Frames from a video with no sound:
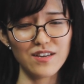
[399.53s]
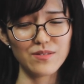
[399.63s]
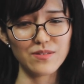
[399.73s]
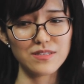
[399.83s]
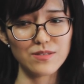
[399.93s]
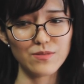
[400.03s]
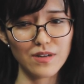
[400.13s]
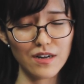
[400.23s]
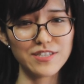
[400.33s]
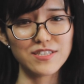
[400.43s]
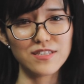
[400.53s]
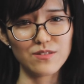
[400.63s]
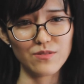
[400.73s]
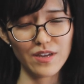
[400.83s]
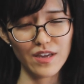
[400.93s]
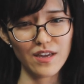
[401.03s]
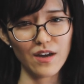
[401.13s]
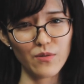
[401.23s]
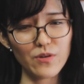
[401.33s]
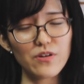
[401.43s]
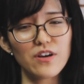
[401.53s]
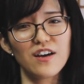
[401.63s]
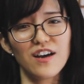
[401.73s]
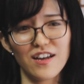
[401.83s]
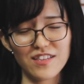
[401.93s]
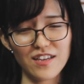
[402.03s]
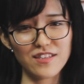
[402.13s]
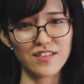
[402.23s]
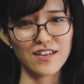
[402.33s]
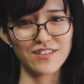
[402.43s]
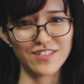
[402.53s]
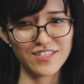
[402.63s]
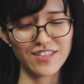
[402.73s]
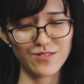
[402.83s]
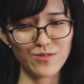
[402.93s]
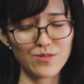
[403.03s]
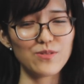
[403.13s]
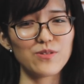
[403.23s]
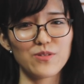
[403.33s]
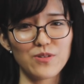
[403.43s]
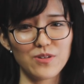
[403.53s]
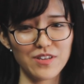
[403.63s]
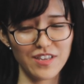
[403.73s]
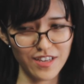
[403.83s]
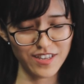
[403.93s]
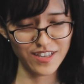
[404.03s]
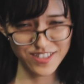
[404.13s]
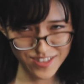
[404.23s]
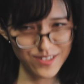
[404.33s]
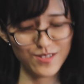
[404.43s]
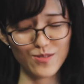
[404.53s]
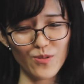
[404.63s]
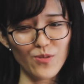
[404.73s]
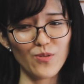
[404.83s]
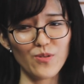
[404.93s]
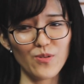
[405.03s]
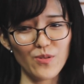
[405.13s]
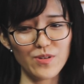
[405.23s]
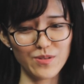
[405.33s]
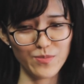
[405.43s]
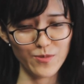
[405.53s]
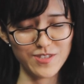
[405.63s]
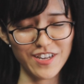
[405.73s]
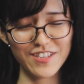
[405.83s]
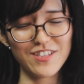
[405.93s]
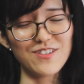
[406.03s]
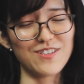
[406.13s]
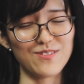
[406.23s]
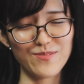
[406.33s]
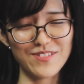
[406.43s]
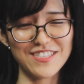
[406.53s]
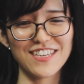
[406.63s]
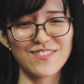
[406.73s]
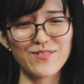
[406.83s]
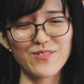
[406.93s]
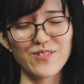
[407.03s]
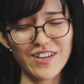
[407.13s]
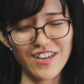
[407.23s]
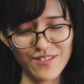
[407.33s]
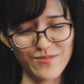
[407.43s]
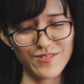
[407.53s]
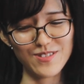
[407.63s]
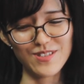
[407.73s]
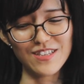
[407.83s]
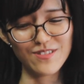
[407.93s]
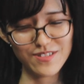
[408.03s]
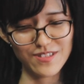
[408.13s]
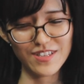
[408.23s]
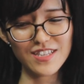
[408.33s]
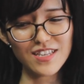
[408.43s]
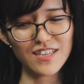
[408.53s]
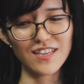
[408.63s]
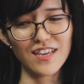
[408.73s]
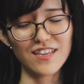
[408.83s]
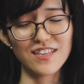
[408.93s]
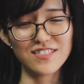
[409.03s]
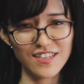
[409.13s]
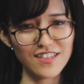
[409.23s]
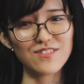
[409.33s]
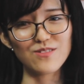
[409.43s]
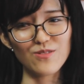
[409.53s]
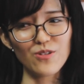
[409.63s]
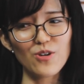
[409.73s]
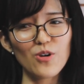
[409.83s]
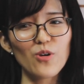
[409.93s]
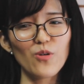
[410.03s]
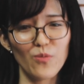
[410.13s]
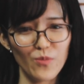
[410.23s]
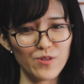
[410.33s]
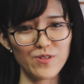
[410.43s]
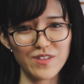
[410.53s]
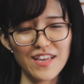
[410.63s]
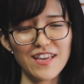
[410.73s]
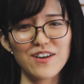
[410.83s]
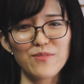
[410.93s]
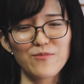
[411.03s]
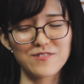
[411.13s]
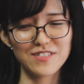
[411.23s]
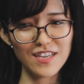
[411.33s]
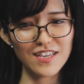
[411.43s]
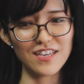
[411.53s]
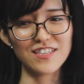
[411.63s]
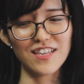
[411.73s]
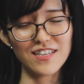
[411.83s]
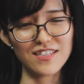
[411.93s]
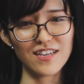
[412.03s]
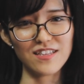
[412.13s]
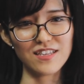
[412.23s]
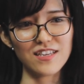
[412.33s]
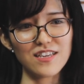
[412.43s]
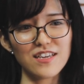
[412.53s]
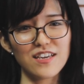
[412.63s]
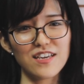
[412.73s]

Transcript: 本当にその確信と平安を与えてくださることを経験するともうされてるかと思うんですけども、これからもその祈る時に経験されると思うので、もうぜひ大胆に、